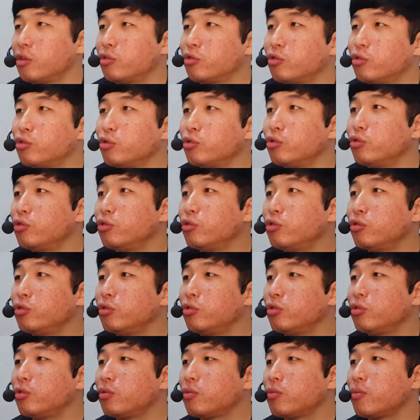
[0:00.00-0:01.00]

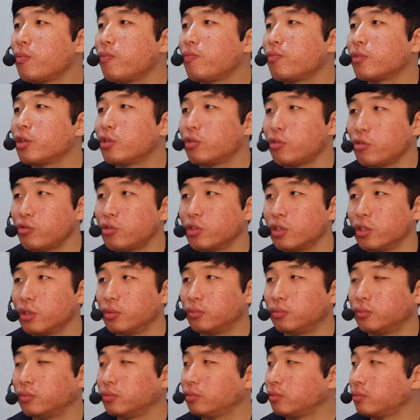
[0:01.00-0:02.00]
두 트와이스에
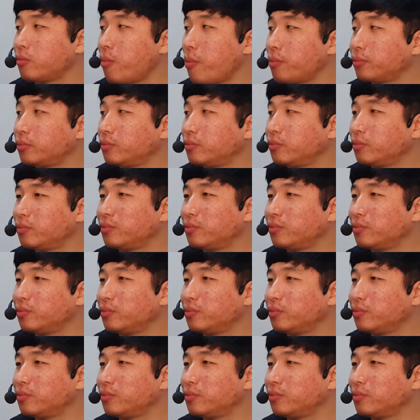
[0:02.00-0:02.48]
두부 있어요.